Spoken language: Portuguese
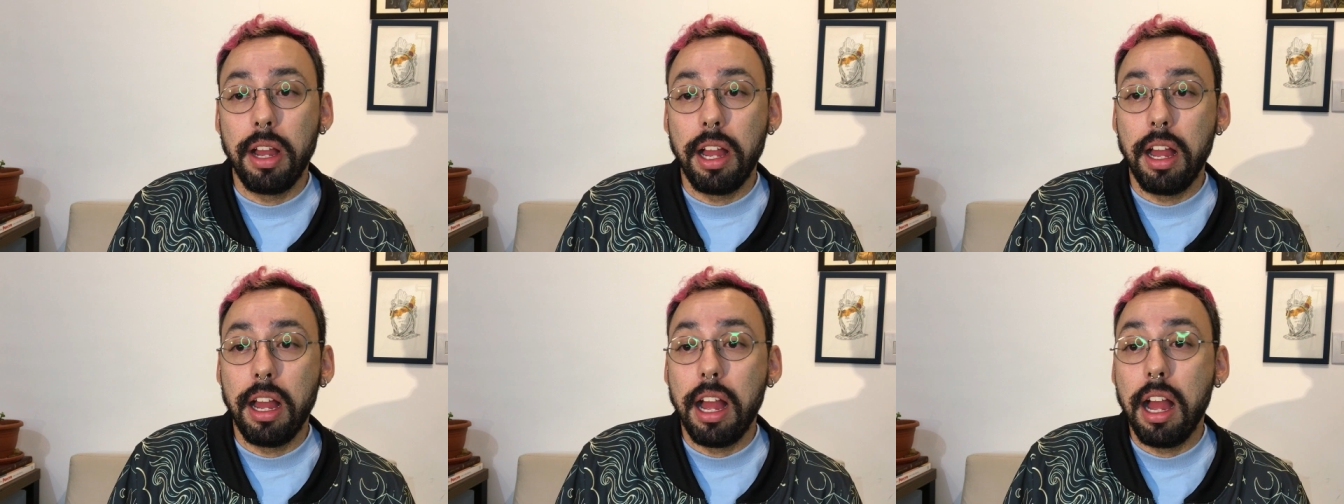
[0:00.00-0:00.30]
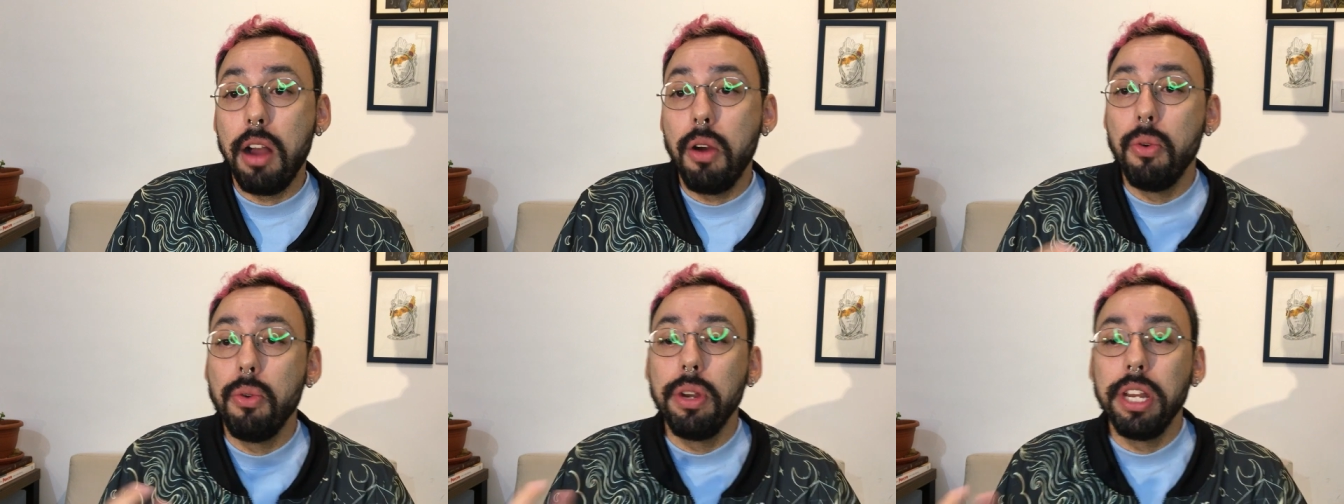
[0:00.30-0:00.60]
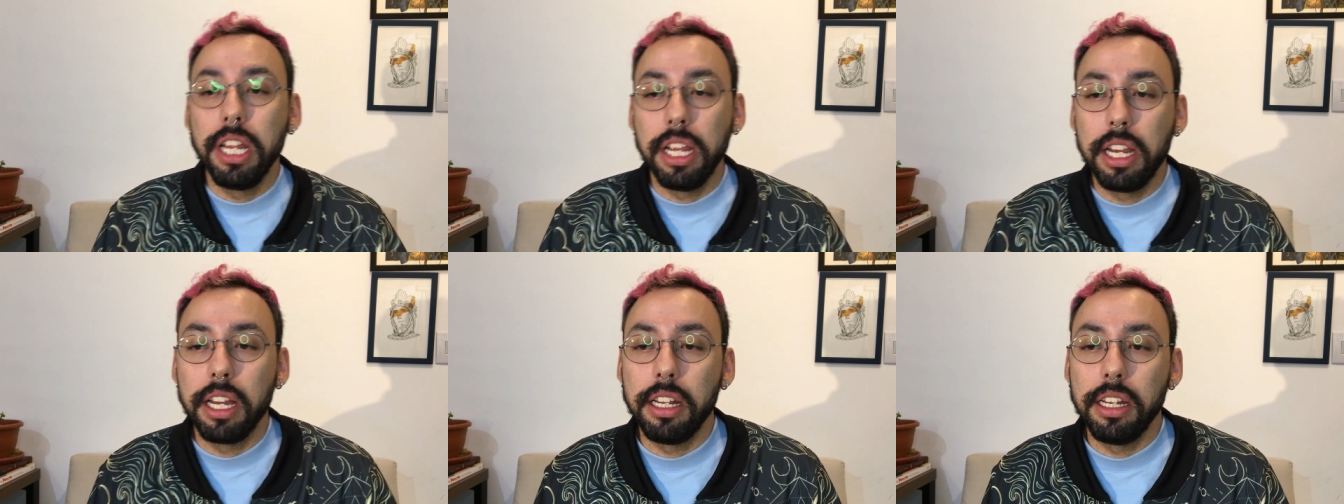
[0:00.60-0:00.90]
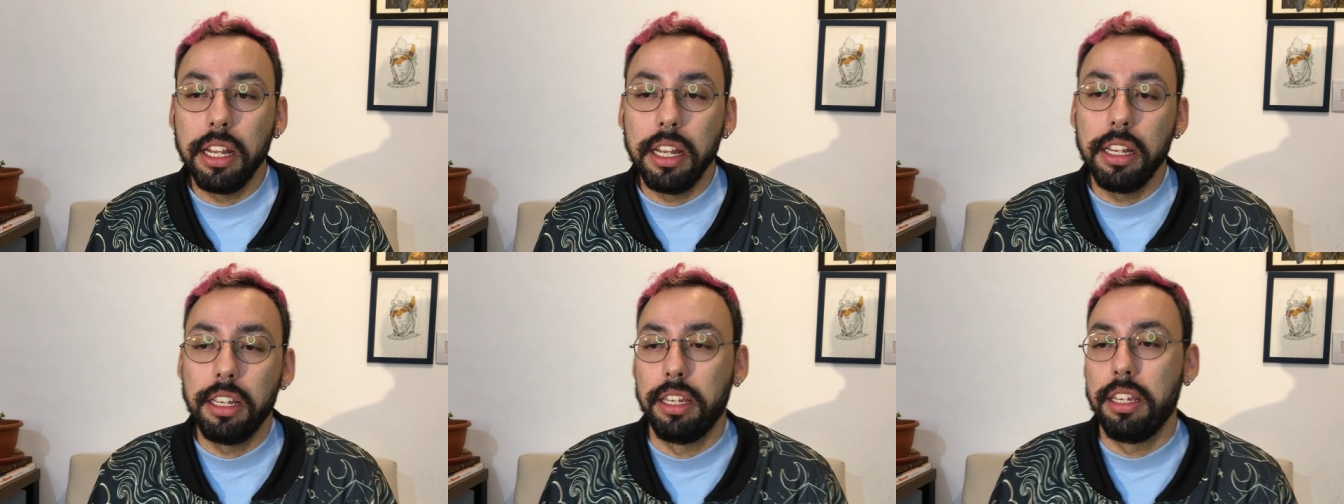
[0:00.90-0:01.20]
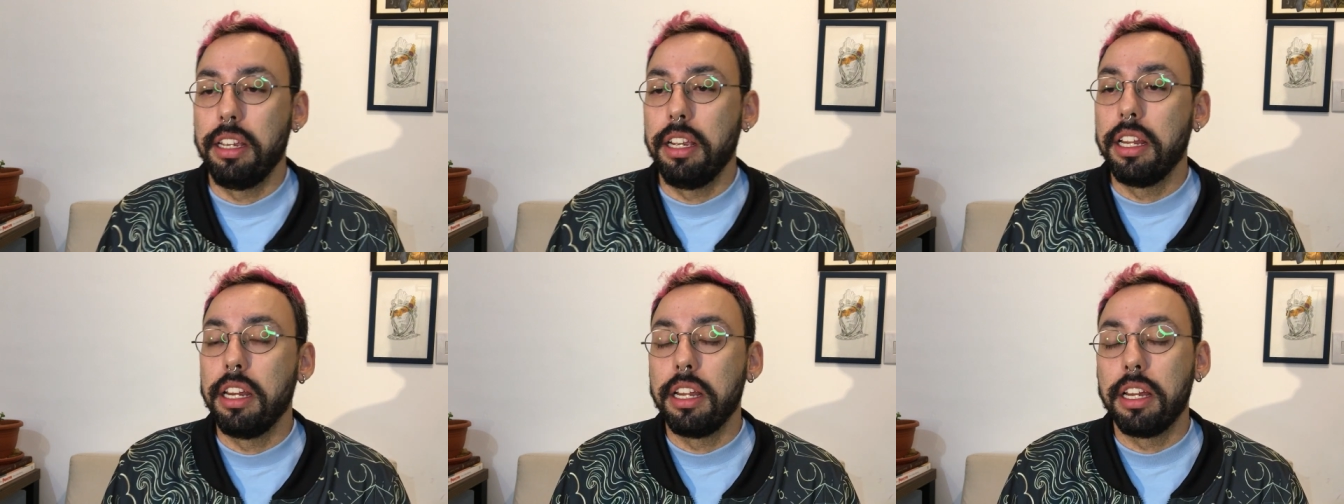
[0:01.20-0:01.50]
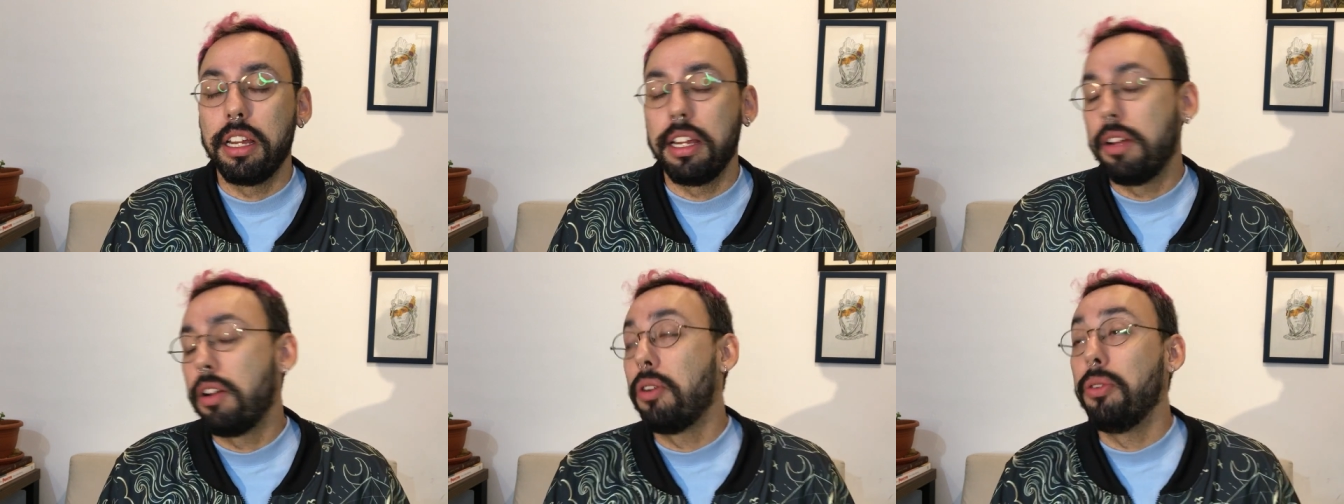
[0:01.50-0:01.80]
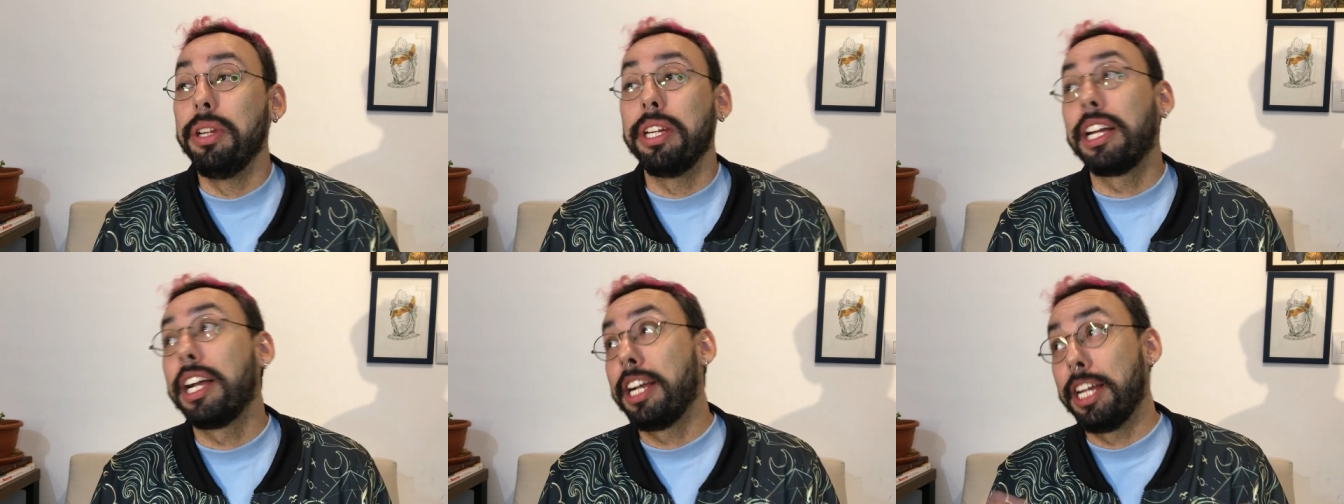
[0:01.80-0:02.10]
a única, né, a
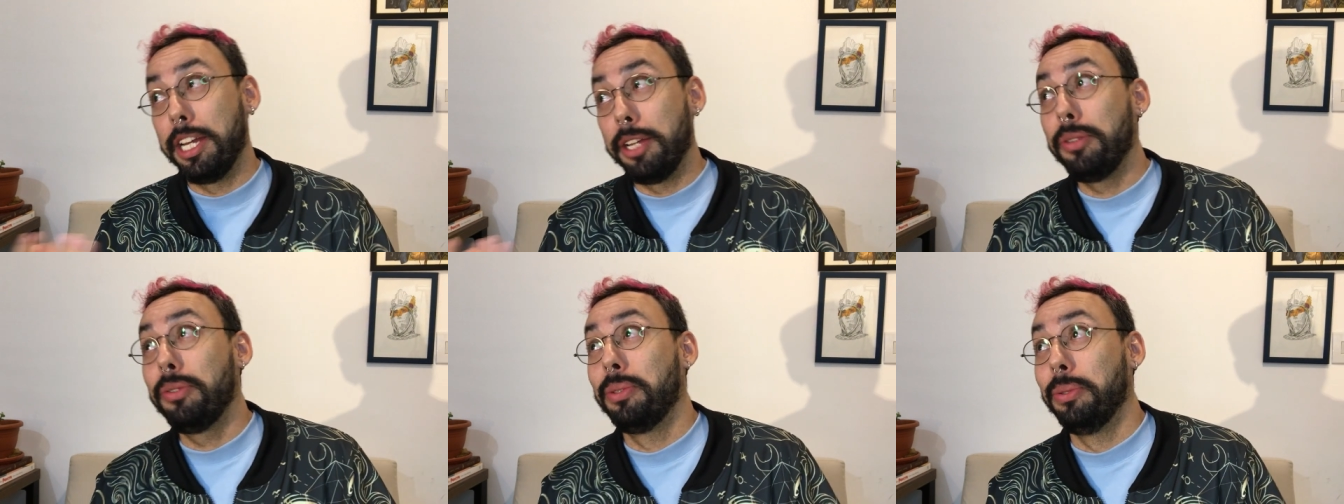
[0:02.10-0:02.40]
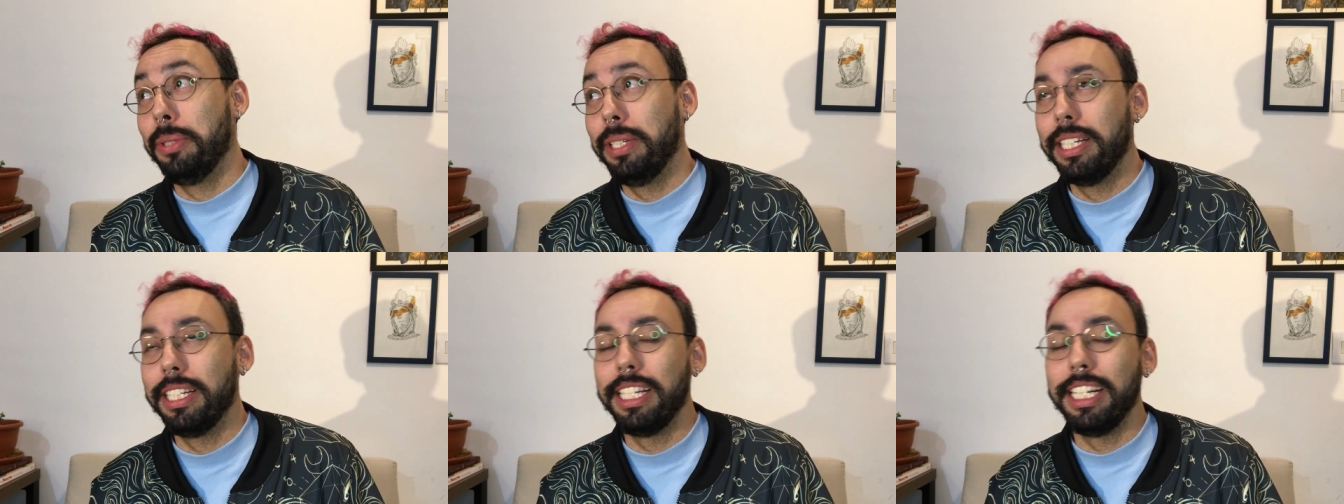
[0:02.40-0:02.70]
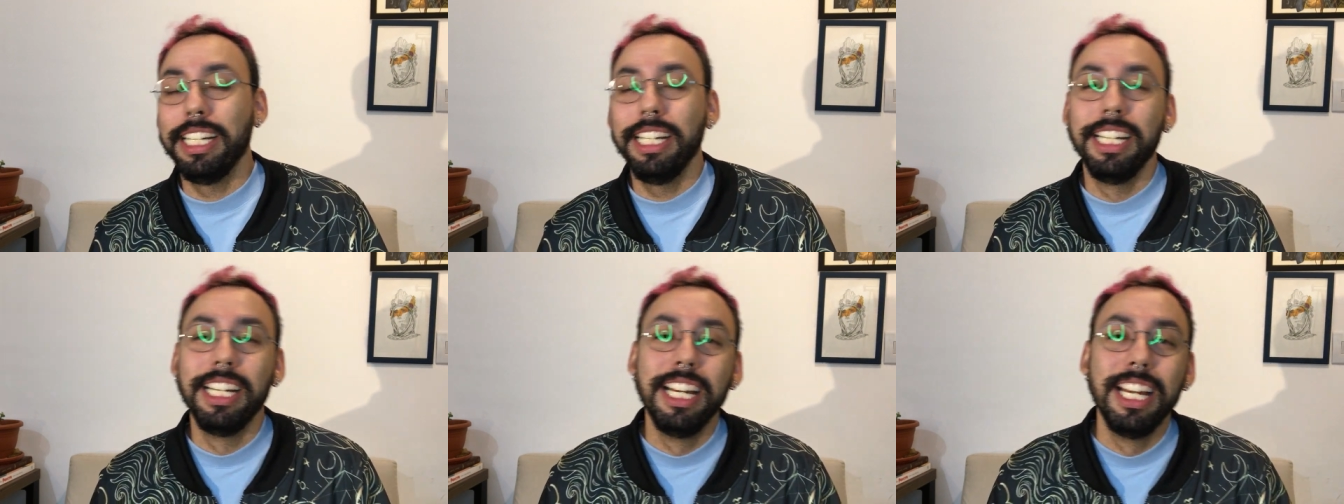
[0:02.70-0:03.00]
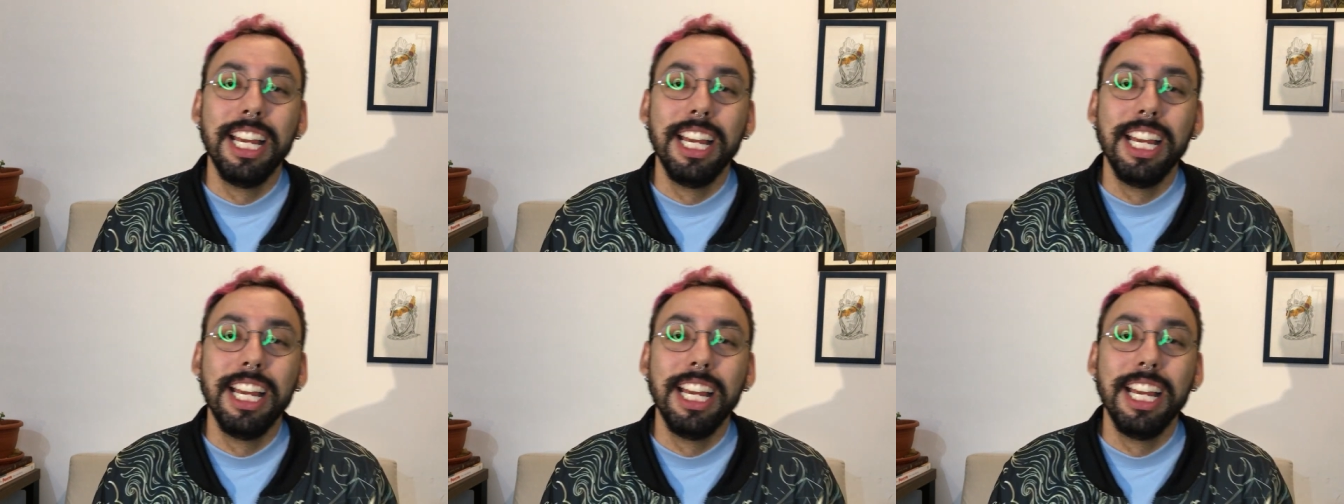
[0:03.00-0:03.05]
única criatura, né,